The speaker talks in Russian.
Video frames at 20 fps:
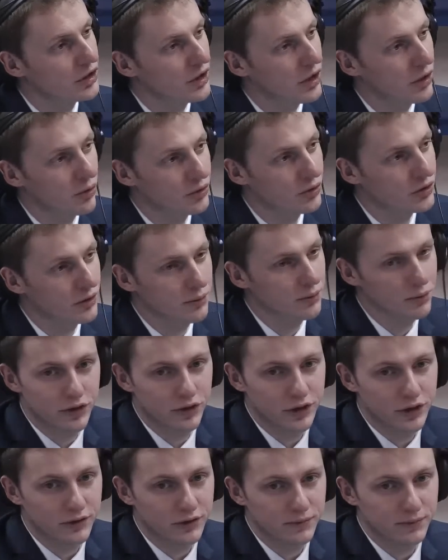нагрузки на
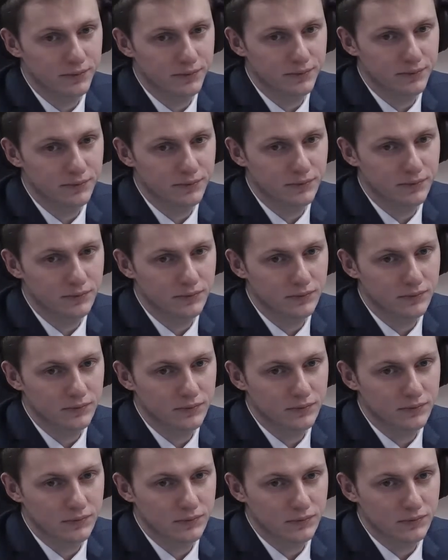бюджет. Сереж,
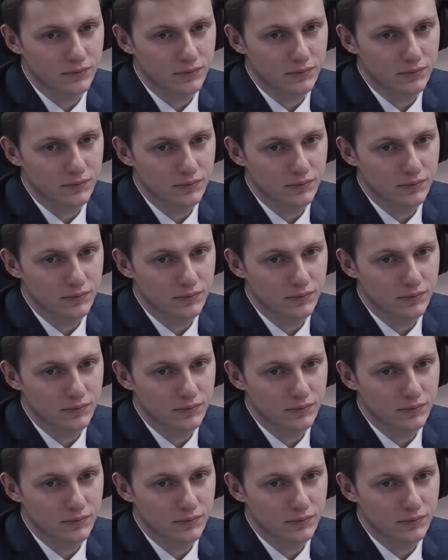значит,